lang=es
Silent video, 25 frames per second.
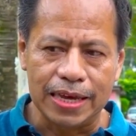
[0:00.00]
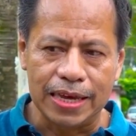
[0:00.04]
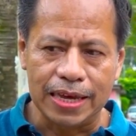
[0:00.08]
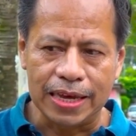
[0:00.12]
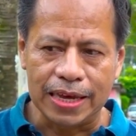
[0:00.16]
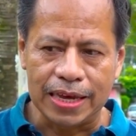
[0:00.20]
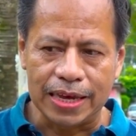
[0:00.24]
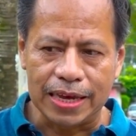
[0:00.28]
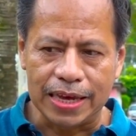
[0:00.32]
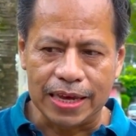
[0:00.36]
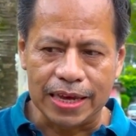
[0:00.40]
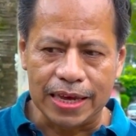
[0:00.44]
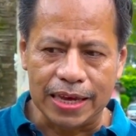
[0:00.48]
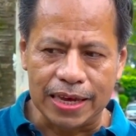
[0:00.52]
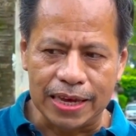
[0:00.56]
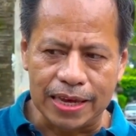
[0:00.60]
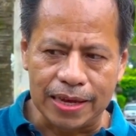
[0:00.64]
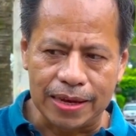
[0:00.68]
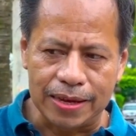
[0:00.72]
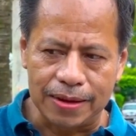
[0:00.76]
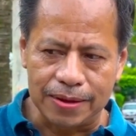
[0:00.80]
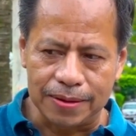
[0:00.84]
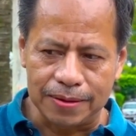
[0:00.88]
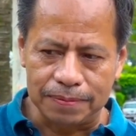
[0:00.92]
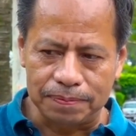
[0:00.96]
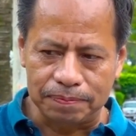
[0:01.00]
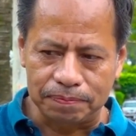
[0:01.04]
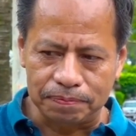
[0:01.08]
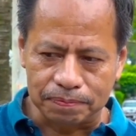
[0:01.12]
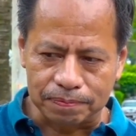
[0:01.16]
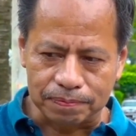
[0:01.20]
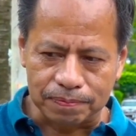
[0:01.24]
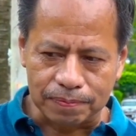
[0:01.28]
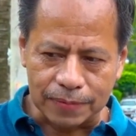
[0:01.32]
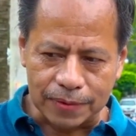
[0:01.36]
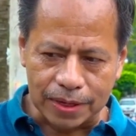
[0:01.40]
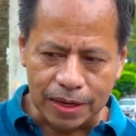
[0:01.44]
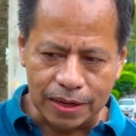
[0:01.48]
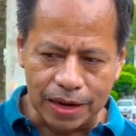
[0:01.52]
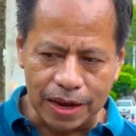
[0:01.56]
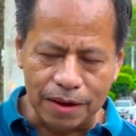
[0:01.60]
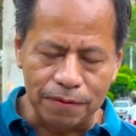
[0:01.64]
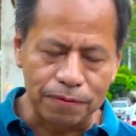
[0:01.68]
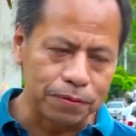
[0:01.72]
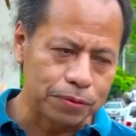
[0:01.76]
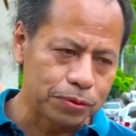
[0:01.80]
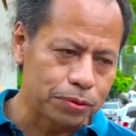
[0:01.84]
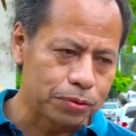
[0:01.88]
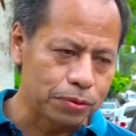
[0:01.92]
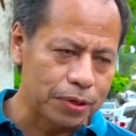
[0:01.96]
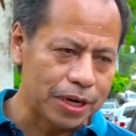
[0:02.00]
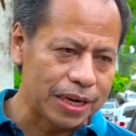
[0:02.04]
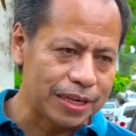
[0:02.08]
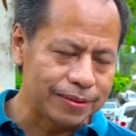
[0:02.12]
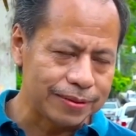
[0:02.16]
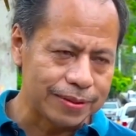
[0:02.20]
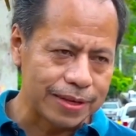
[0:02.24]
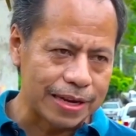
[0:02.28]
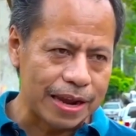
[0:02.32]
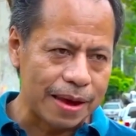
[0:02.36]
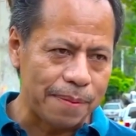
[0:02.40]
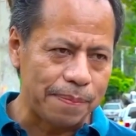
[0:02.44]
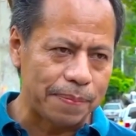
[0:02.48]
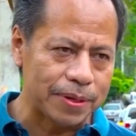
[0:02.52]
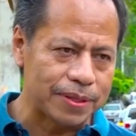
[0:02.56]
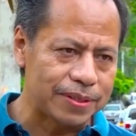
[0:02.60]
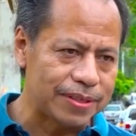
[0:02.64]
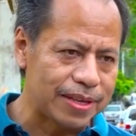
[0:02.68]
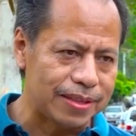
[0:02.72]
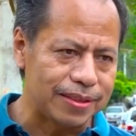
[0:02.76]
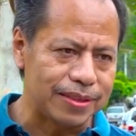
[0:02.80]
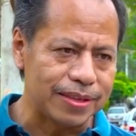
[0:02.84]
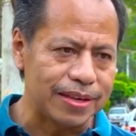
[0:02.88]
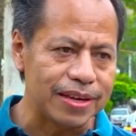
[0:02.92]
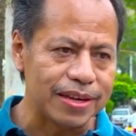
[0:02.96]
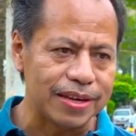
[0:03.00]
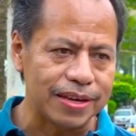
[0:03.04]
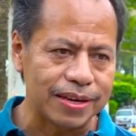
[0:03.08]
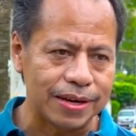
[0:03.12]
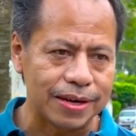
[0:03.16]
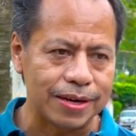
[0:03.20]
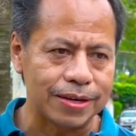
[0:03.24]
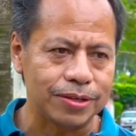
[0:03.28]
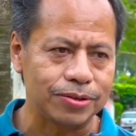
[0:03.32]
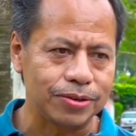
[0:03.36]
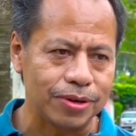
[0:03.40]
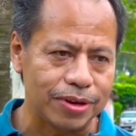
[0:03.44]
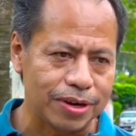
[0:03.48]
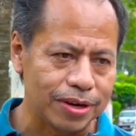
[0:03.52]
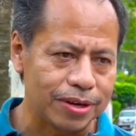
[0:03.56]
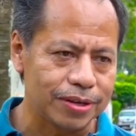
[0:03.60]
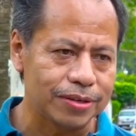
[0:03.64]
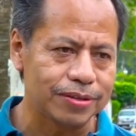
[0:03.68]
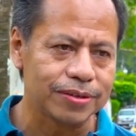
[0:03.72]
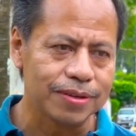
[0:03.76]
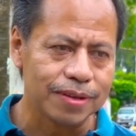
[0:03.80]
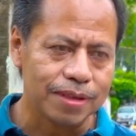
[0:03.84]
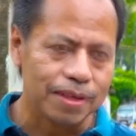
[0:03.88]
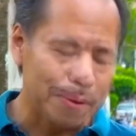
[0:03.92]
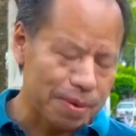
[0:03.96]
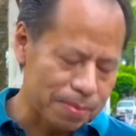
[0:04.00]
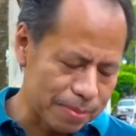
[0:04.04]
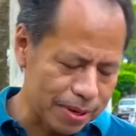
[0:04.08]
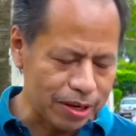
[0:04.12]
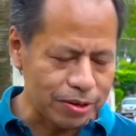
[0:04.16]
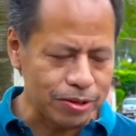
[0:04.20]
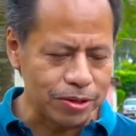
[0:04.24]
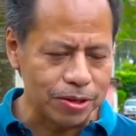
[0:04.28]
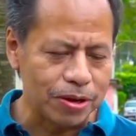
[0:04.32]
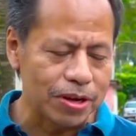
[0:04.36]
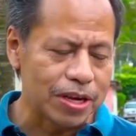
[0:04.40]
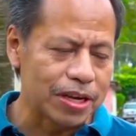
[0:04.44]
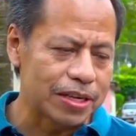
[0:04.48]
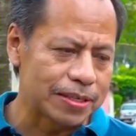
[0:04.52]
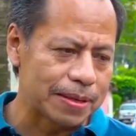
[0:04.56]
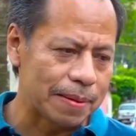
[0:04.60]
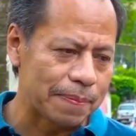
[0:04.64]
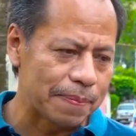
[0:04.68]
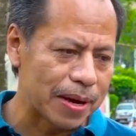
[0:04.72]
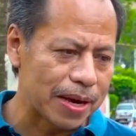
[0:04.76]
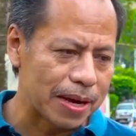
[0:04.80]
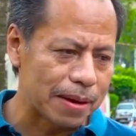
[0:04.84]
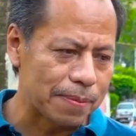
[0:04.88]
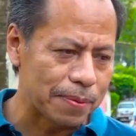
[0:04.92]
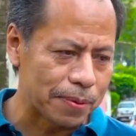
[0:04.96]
Eh, eh, las futuras y las presentes generaciones, primero Dios y sepan